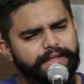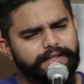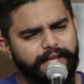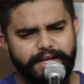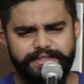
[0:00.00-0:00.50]

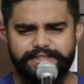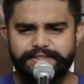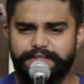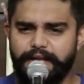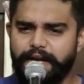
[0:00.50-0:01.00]
यार
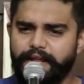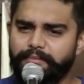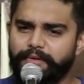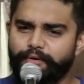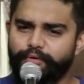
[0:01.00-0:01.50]
जिस घड़े
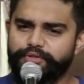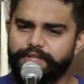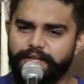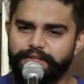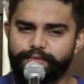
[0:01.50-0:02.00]
में हो
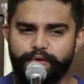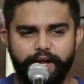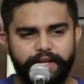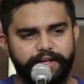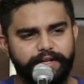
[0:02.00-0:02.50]
छेद वो
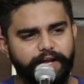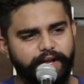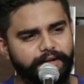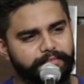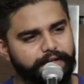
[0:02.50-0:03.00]
आखिर
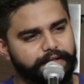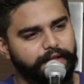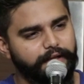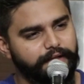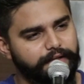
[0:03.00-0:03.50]
कहाँ
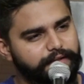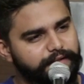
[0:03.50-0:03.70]
भरता है